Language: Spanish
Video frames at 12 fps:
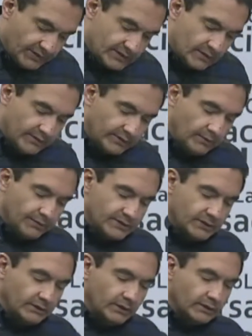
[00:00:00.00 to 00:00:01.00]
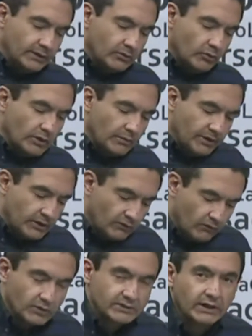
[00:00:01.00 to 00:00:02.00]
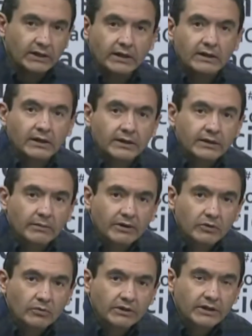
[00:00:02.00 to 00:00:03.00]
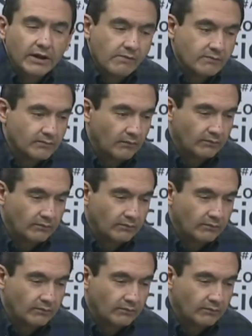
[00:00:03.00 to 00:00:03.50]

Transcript: precisamente el presidente de Intermoda, Mario Flores Aguilar, en la línea. Mario, buen día. Buen día,